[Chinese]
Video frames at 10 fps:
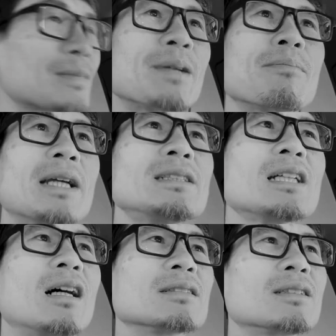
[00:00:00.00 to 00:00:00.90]
挺勉
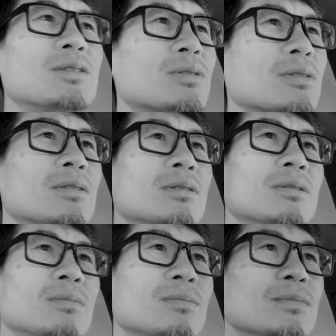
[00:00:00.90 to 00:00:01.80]
强的，就是
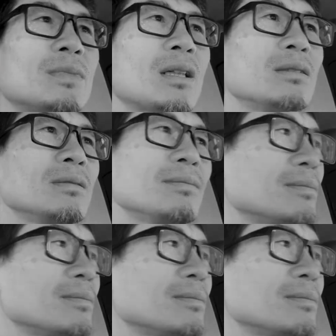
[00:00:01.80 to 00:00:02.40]
能